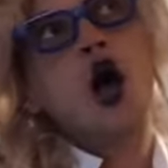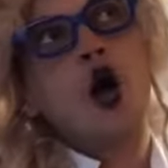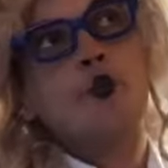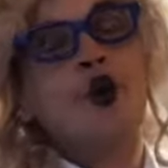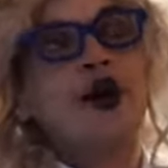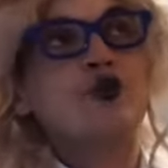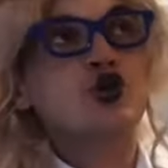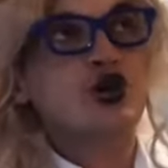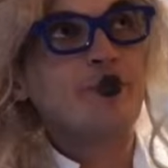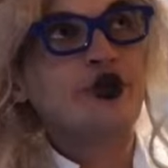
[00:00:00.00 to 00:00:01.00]

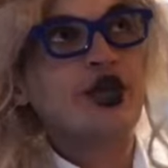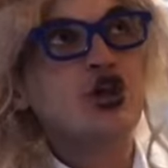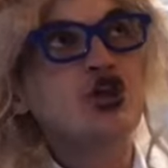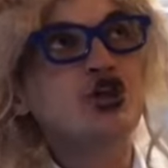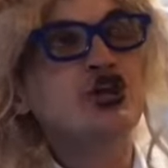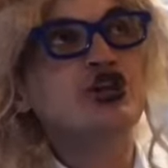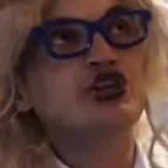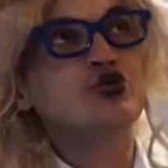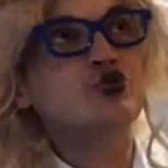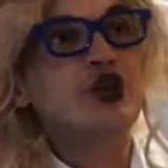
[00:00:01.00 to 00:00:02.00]
Бабушка,
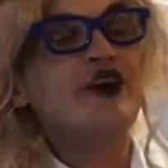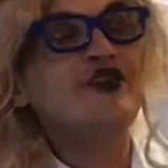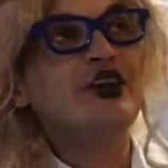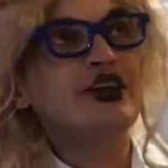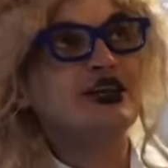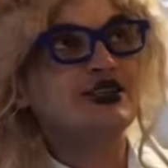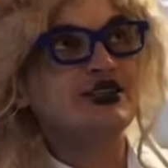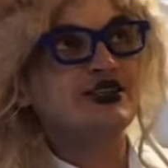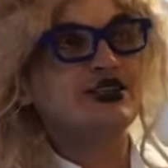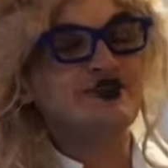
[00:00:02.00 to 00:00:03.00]
подождите, куда вы
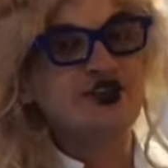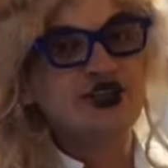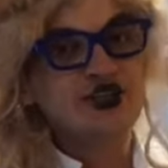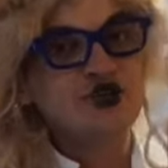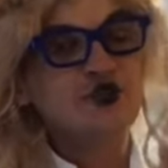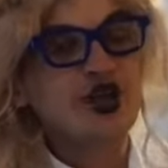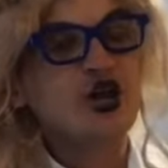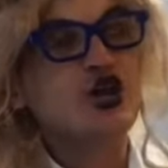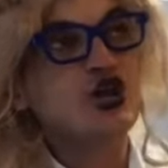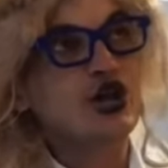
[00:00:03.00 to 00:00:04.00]
лезете? Видите, у меня
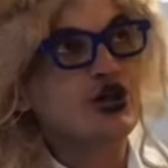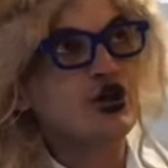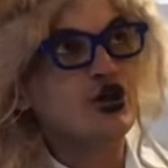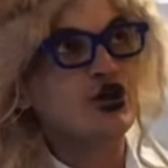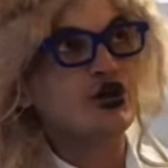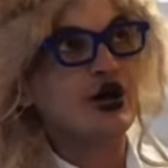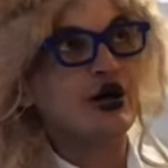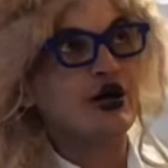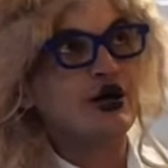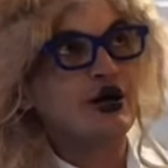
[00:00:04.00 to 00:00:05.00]
женщина.
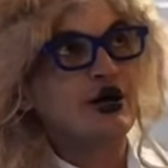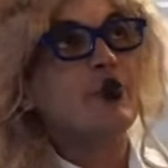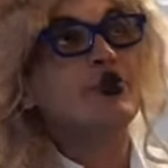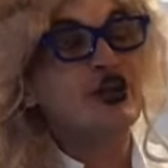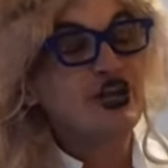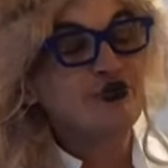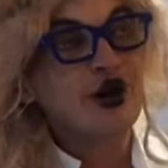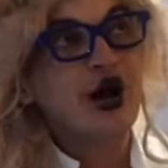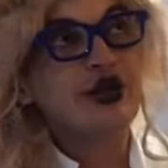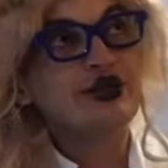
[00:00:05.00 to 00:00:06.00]

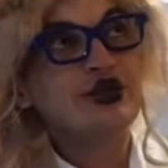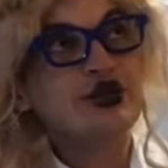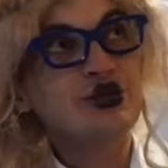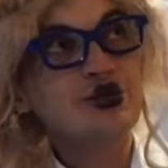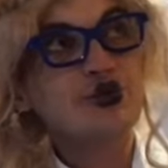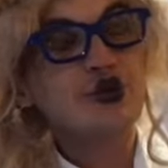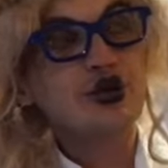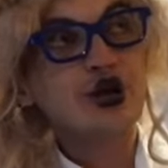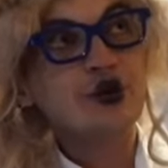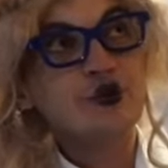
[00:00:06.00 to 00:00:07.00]
Принимает
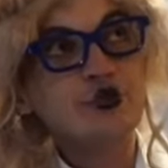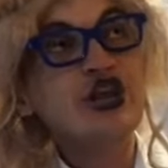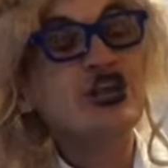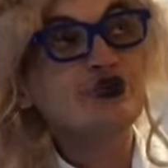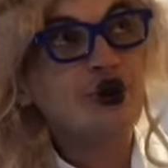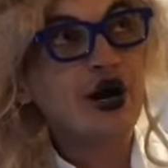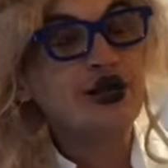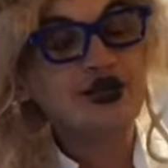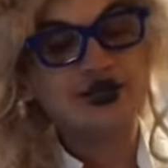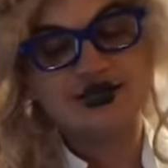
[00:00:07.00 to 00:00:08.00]
гинеколог.
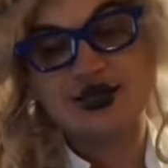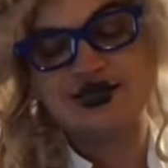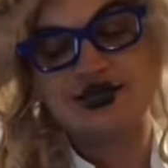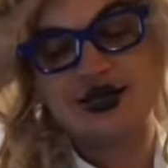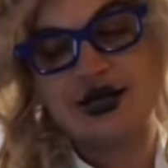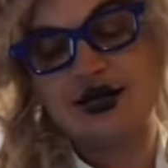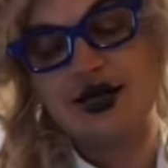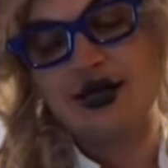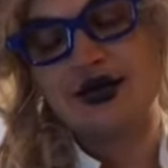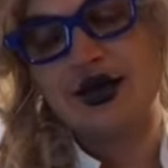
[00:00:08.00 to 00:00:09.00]
Принимает, я
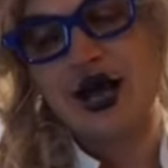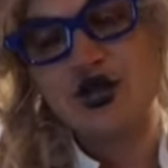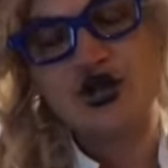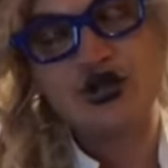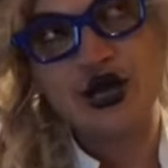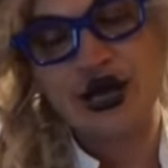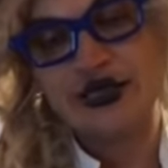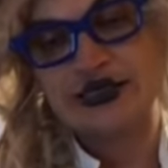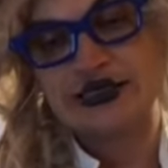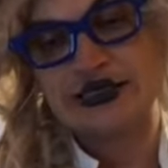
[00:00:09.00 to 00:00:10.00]
сказала.
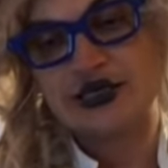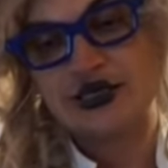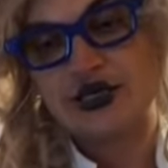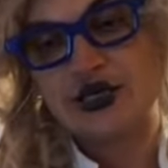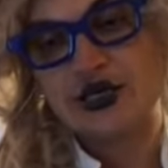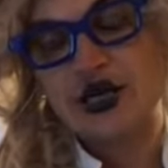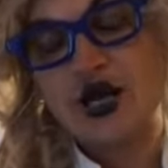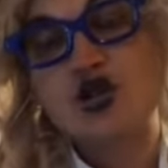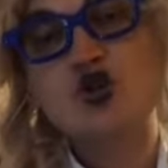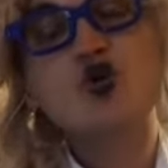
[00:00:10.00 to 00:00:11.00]
Ожидайте.
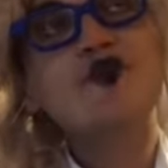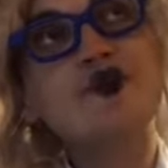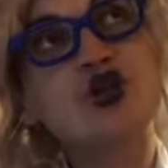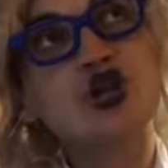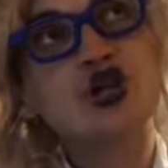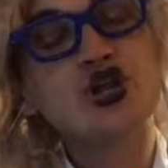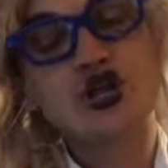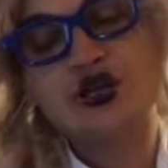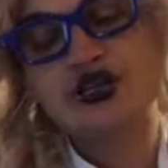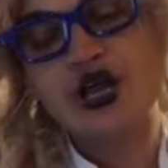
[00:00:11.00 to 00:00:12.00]
Что вам,
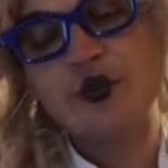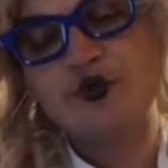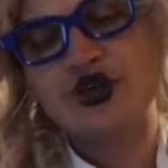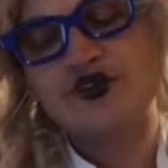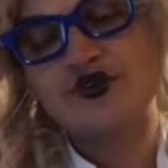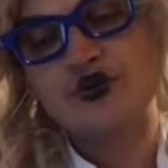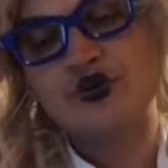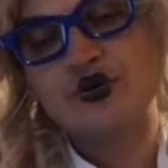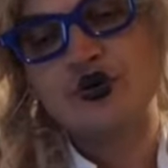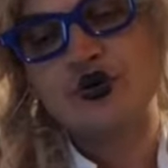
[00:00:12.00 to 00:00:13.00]
женщина, к терапевту?